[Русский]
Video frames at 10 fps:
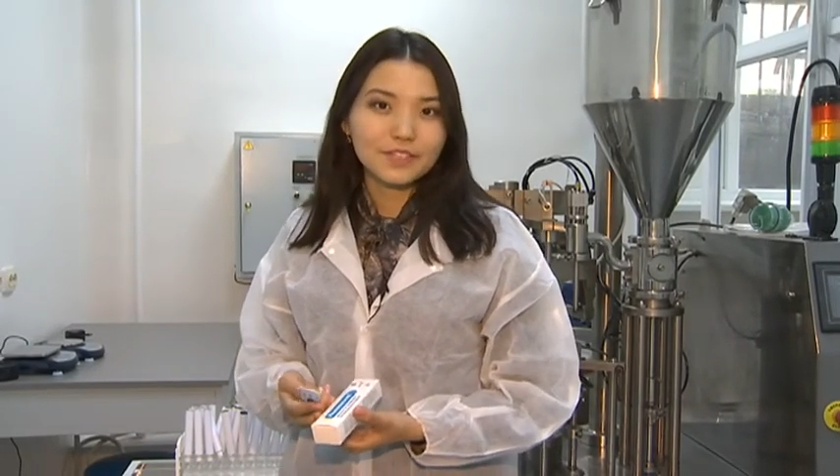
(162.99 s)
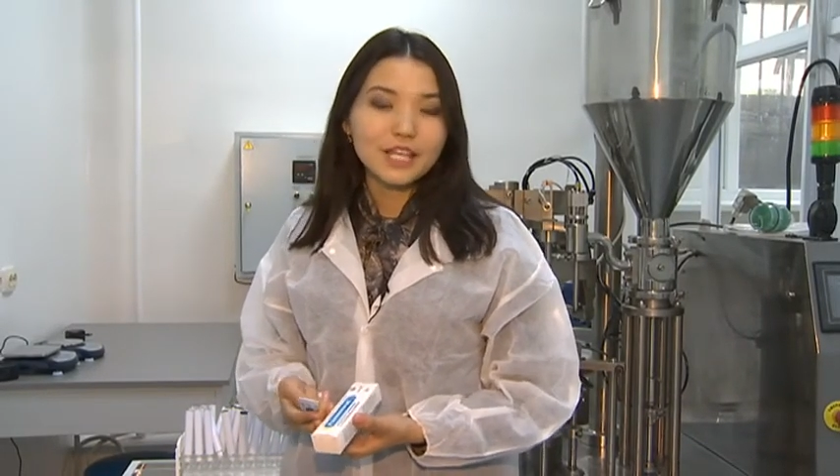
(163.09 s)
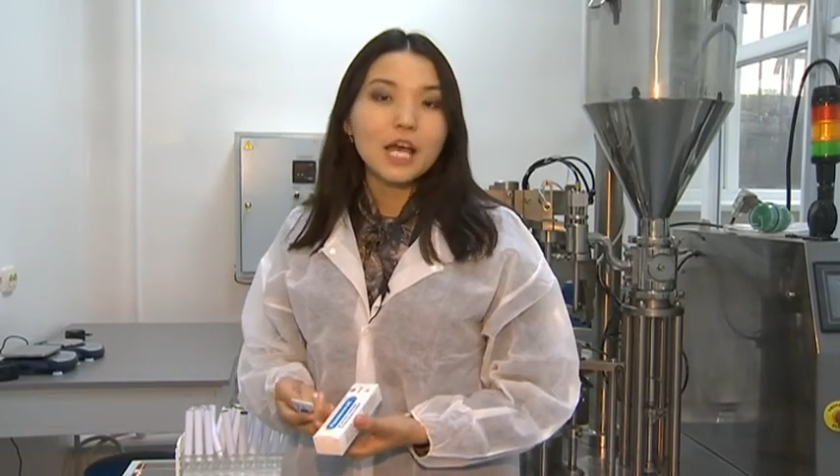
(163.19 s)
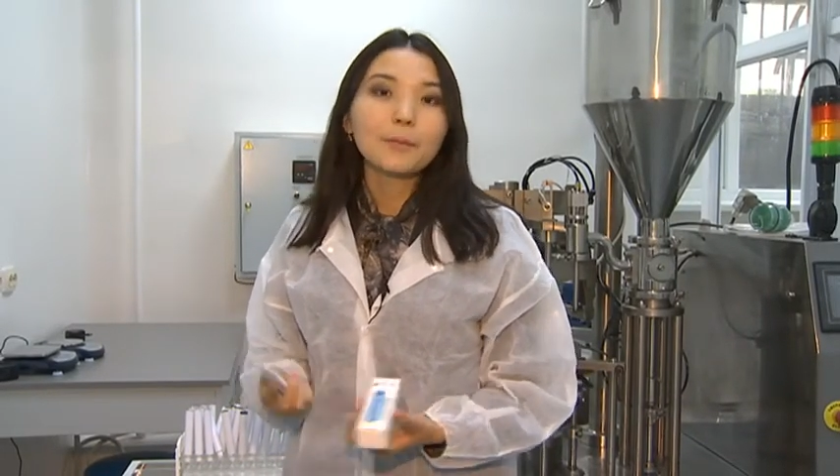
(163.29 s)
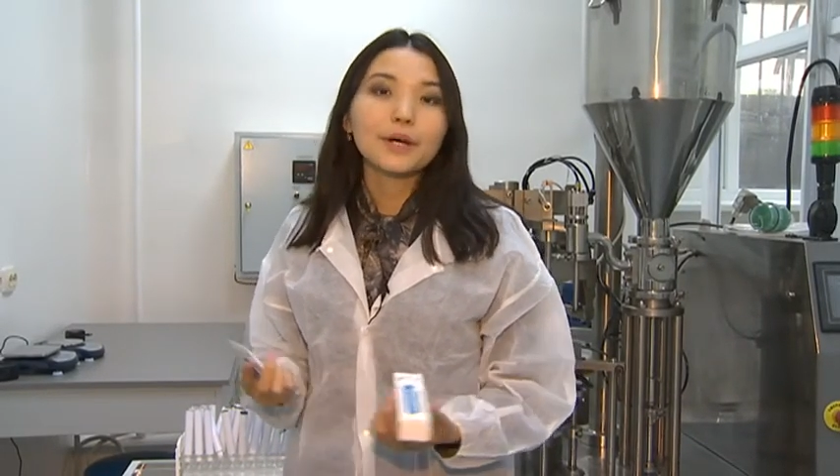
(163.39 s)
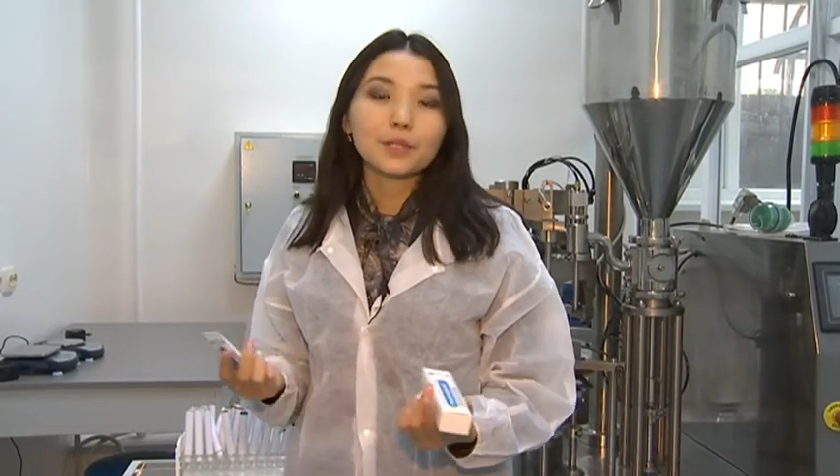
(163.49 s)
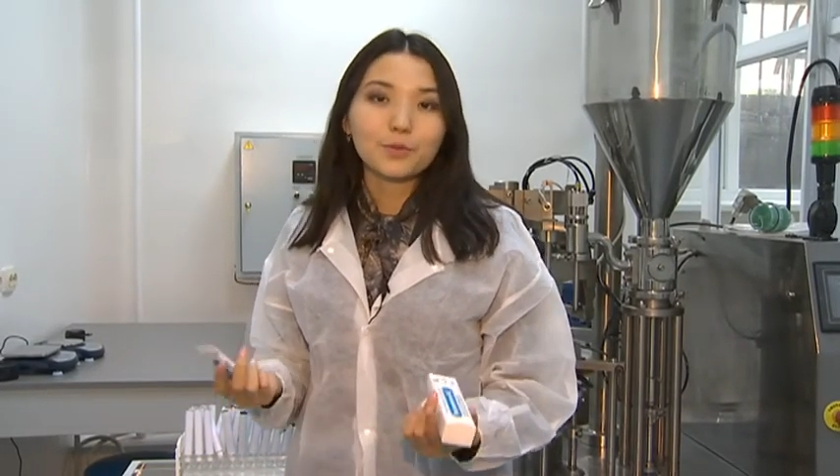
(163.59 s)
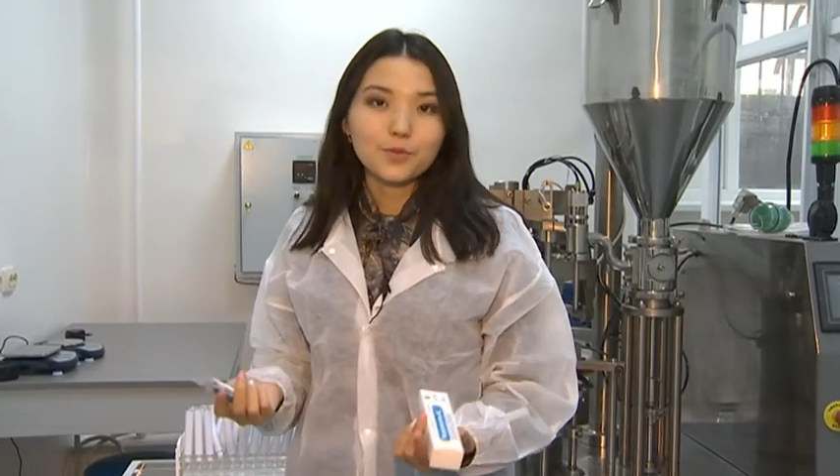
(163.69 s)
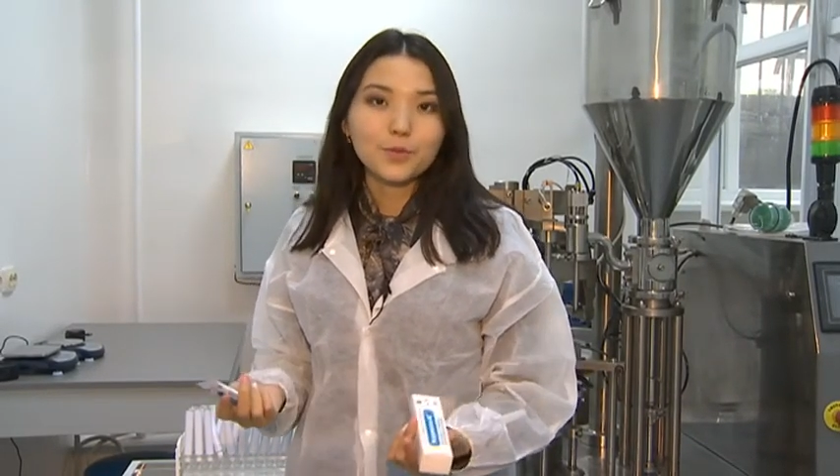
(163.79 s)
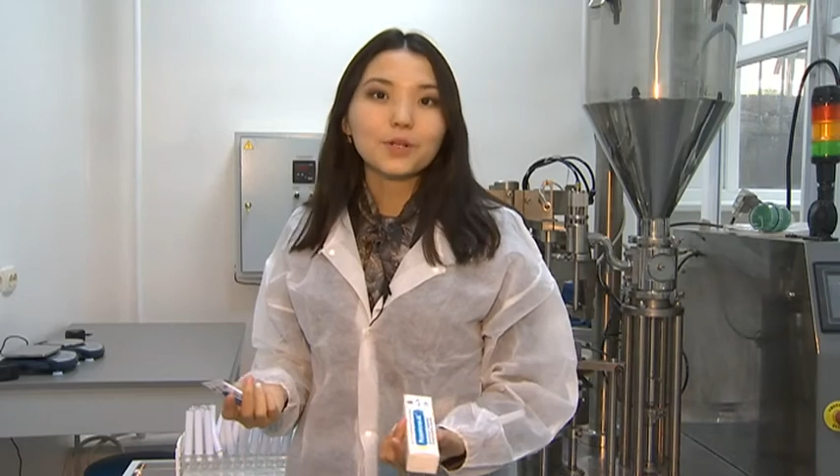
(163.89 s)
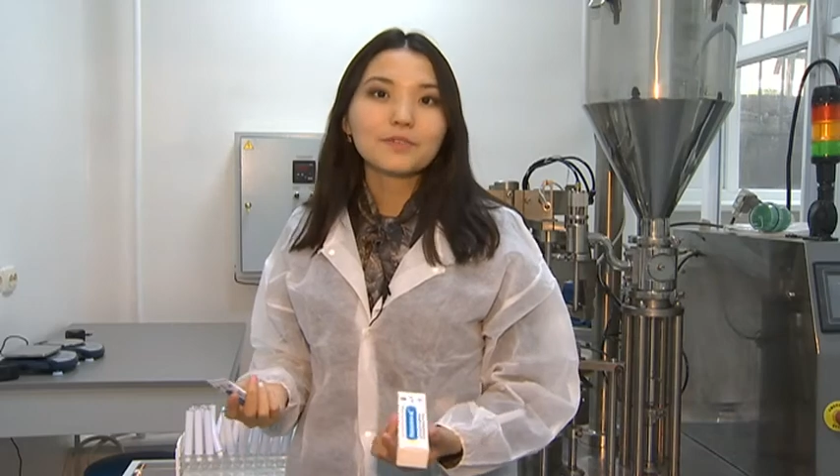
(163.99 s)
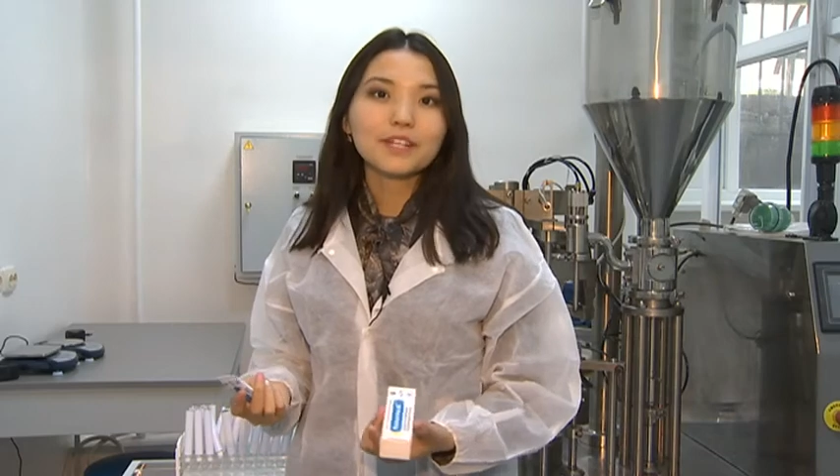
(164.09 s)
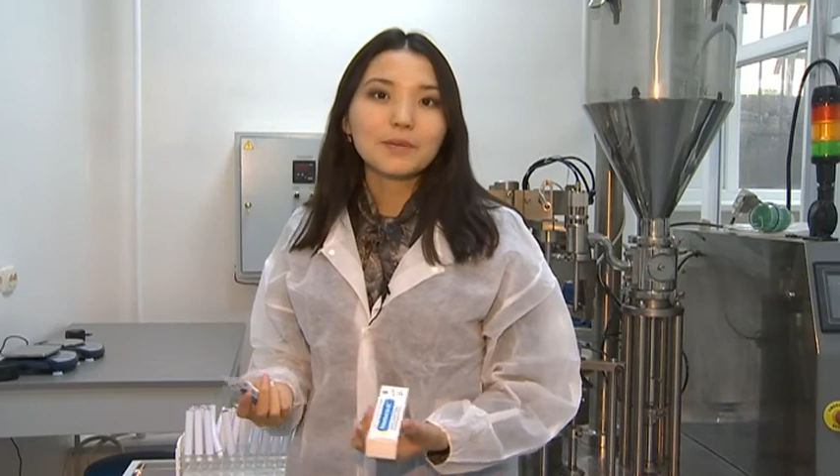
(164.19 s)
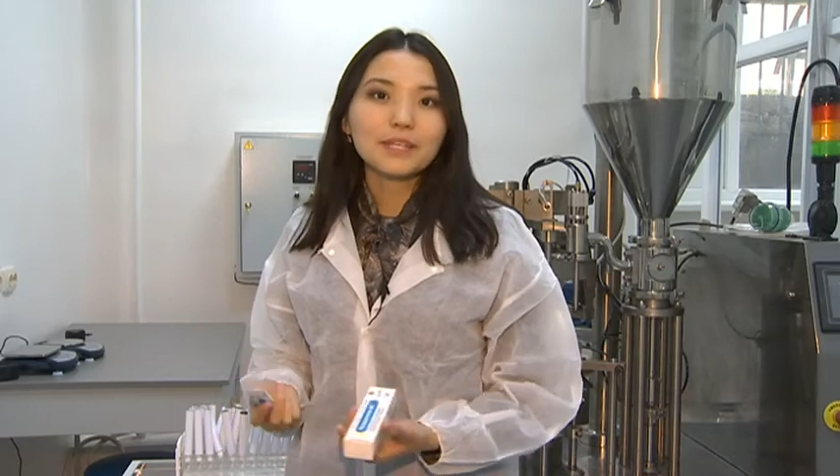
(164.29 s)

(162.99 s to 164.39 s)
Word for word: поэтому в скором времени